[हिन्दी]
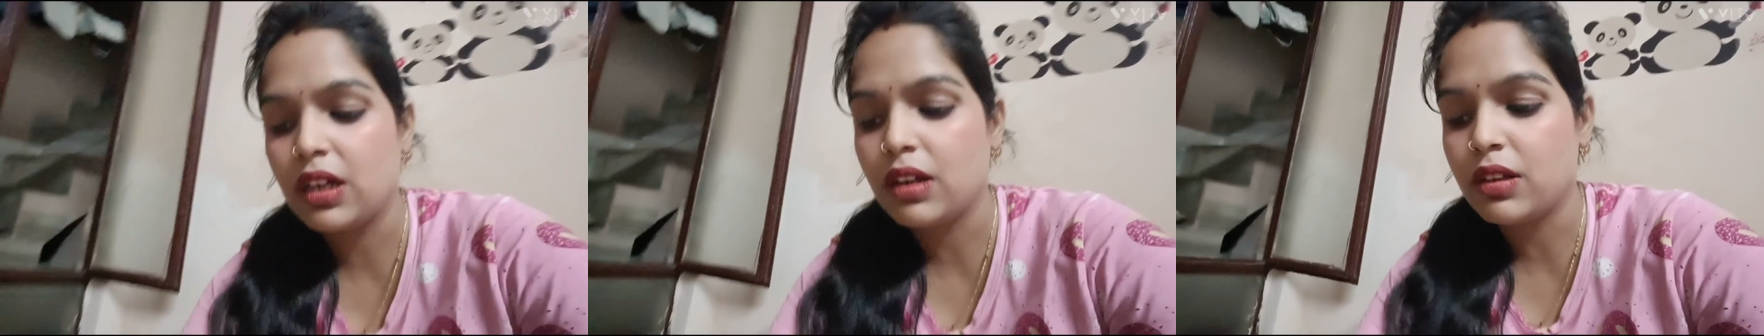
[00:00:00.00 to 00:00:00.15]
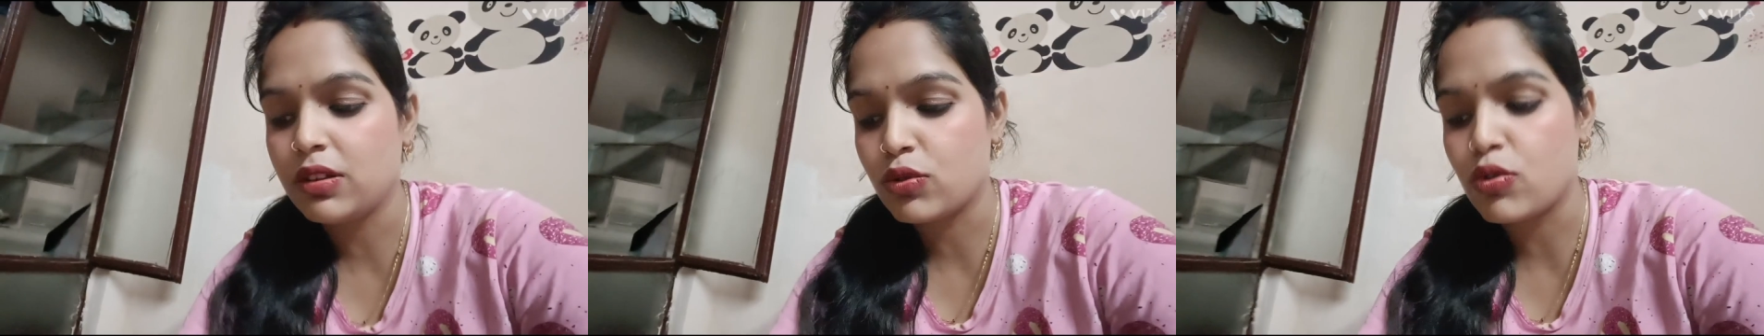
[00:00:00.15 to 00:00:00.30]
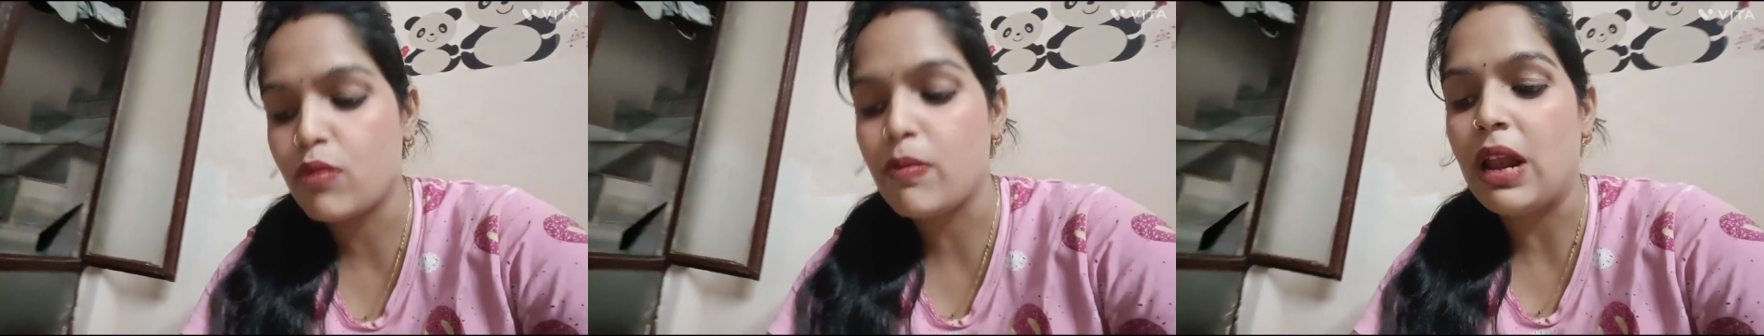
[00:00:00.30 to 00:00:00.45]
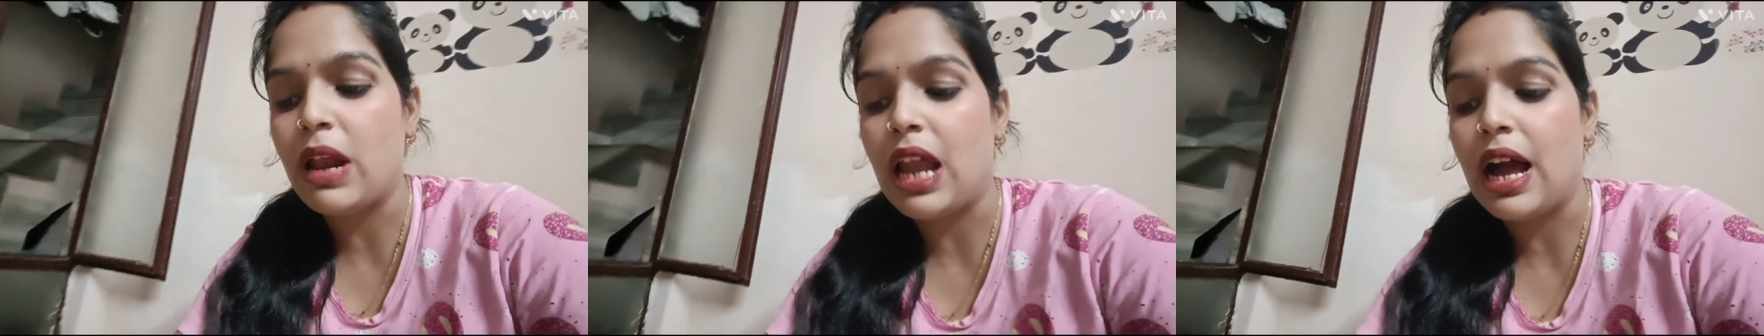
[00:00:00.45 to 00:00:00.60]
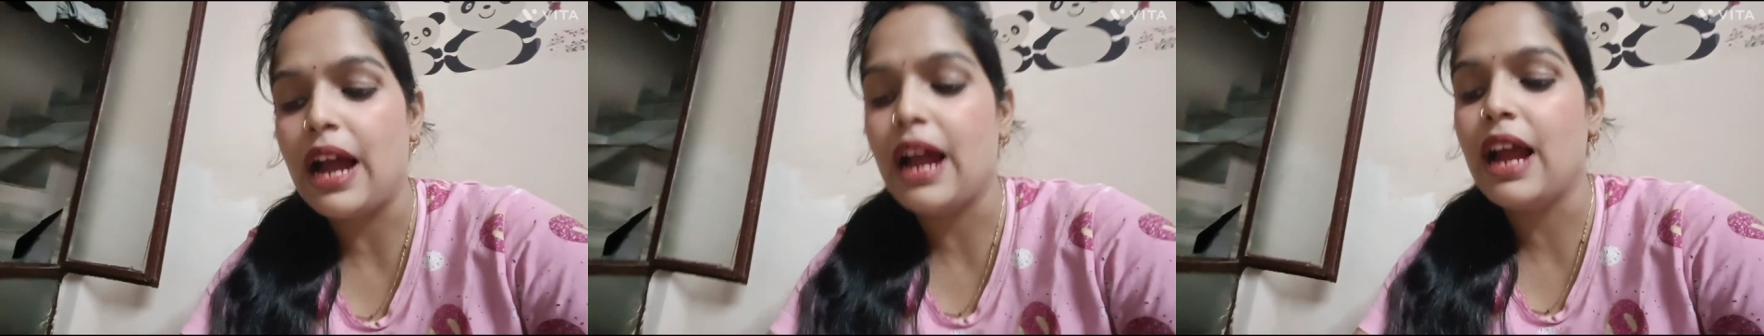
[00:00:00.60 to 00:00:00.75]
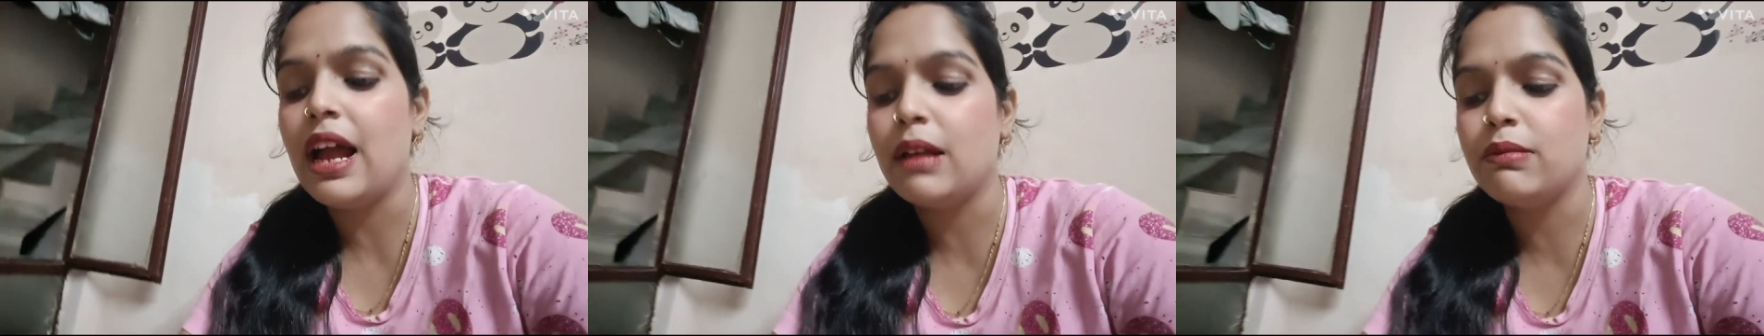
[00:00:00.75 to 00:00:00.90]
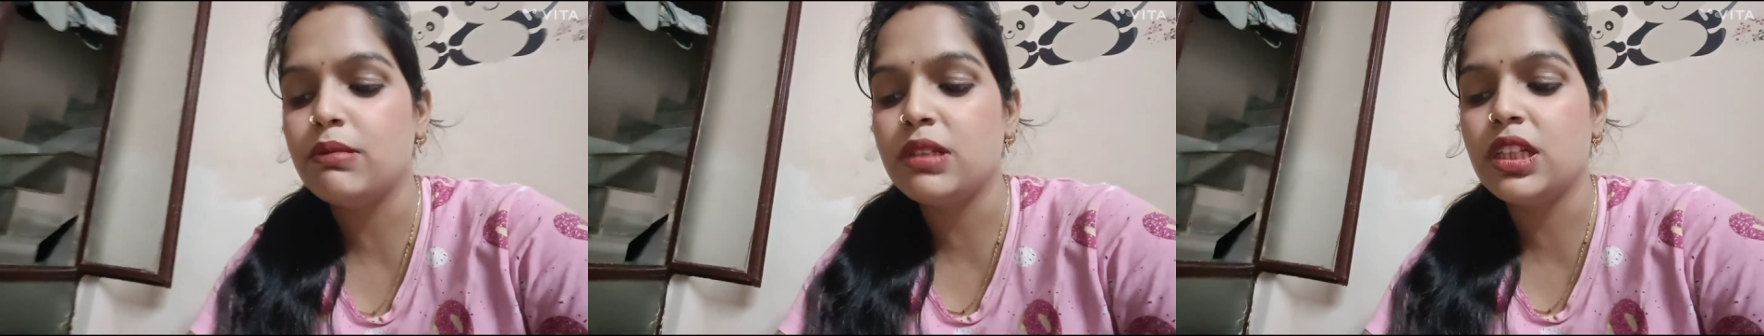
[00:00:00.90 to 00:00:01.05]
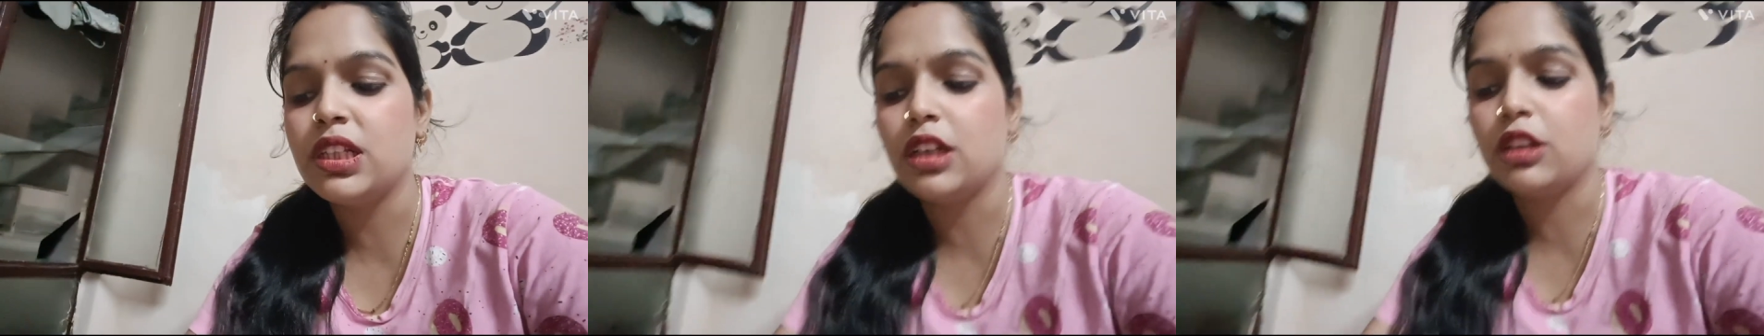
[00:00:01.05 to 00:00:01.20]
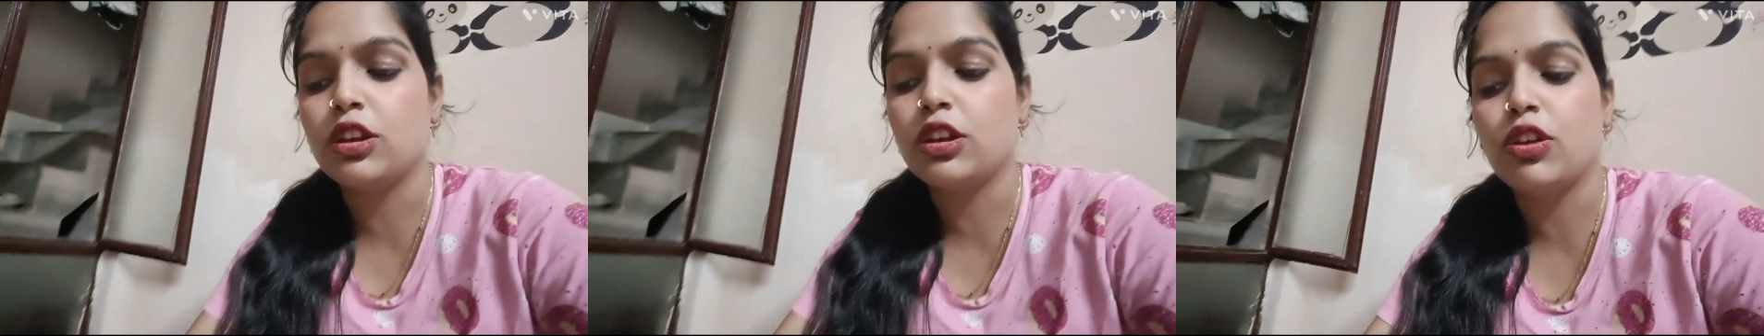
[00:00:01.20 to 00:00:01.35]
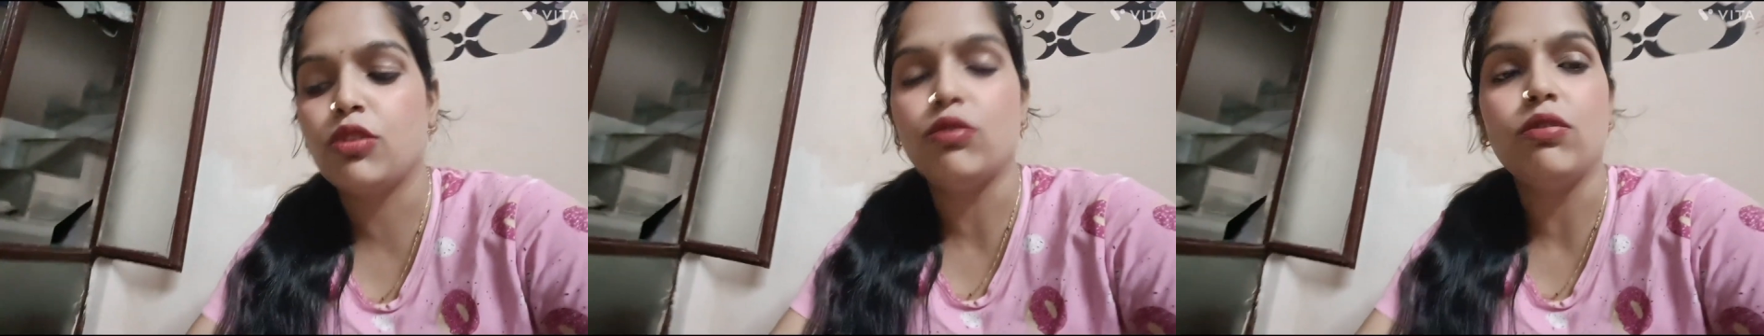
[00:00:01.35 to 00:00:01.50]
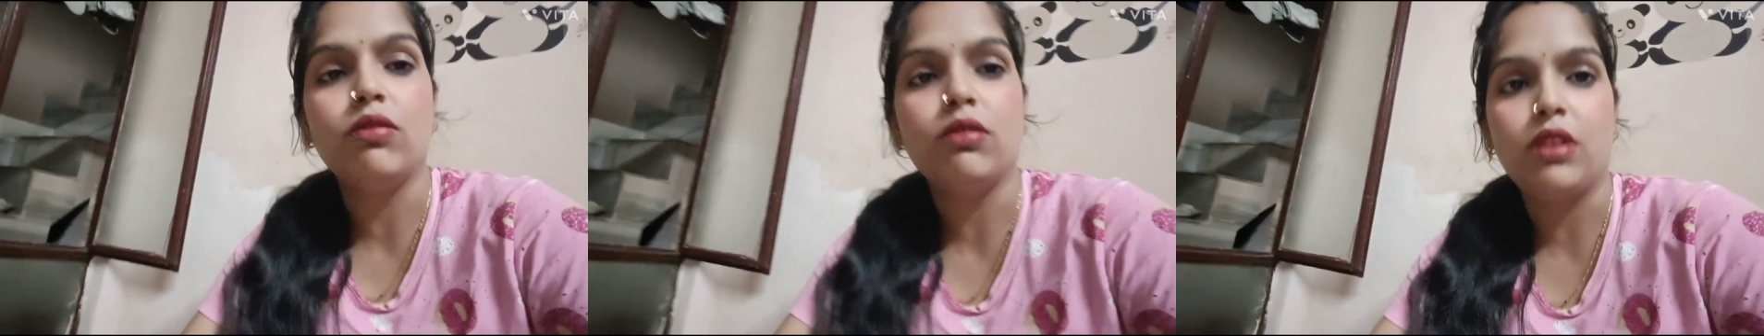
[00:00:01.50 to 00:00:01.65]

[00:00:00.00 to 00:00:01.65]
इसको बहलाया अभी देखती हूँ